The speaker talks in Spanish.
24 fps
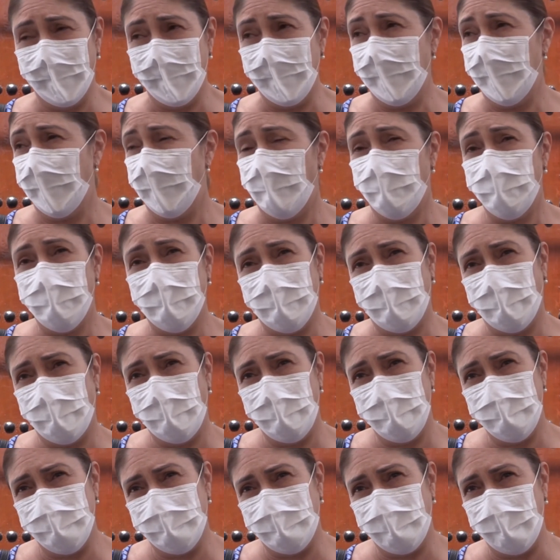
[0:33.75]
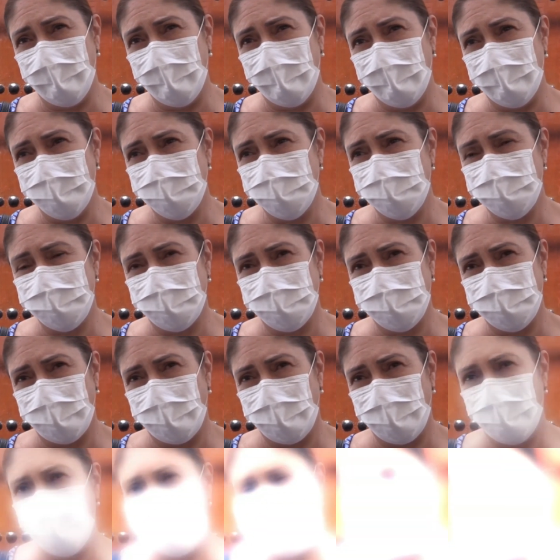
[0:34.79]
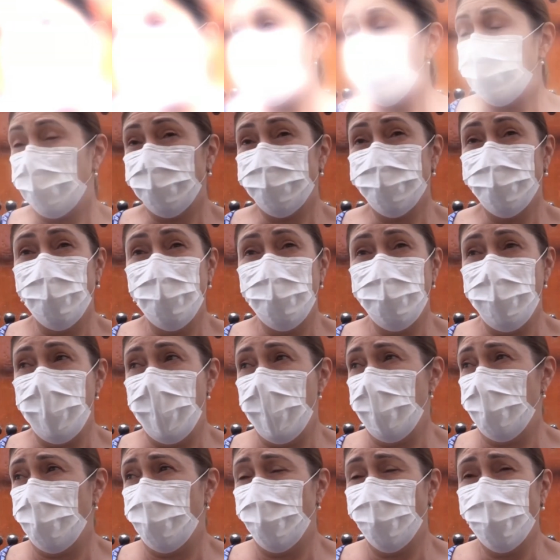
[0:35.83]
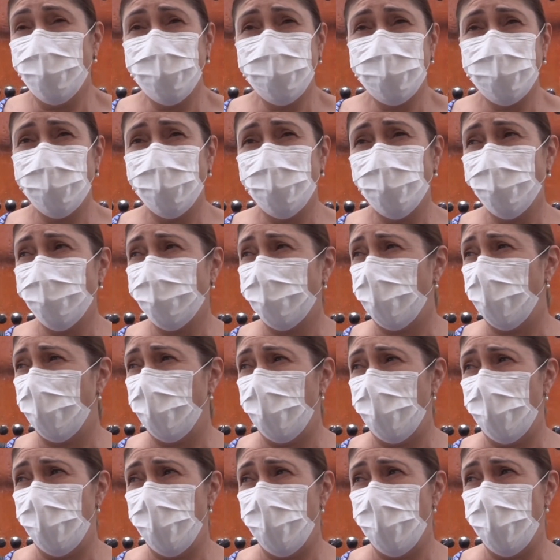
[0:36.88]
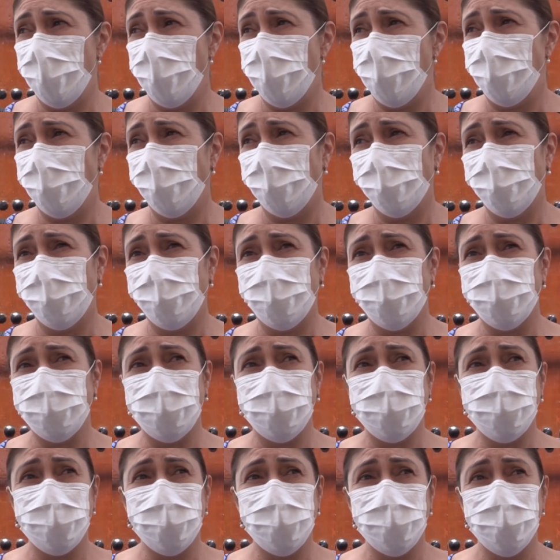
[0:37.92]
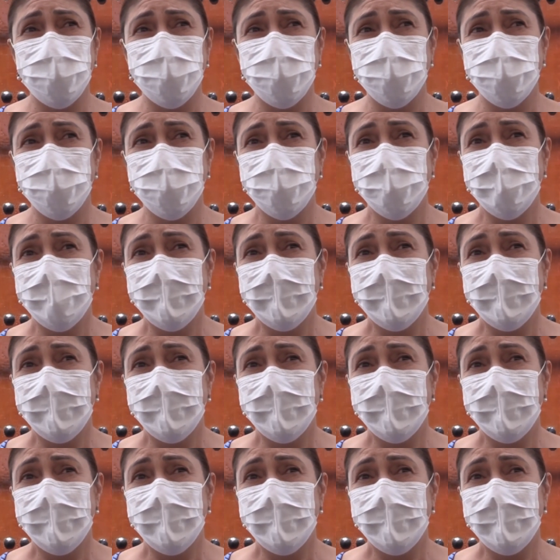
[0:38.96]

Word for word: Lamentablemente la iglesia está cerrada. Pues que es muy milagroso, que pues es un,